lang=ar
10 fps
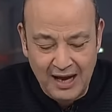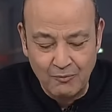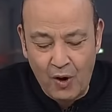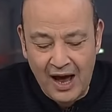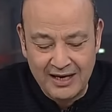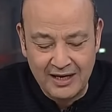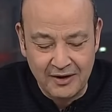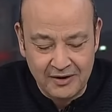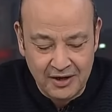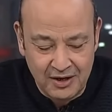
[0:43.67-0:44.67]

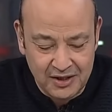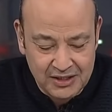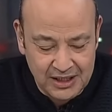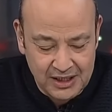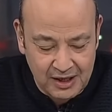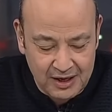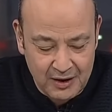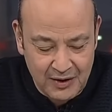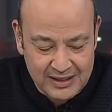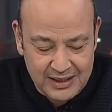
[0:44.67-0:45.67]
المحلل الرياضي
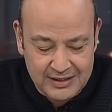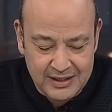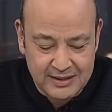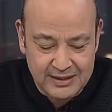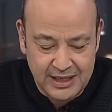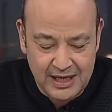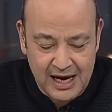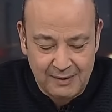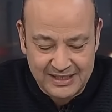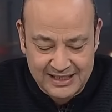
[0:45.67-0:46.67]
لقنوات اس اس
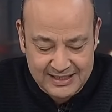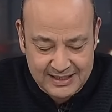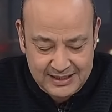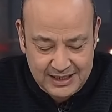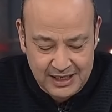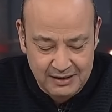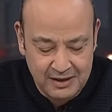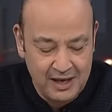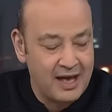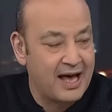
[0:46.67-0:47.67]
سي احمد عز
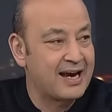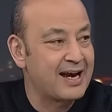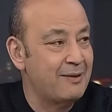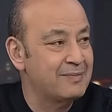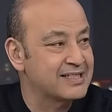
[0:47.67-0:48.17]
الدين اهلا احمد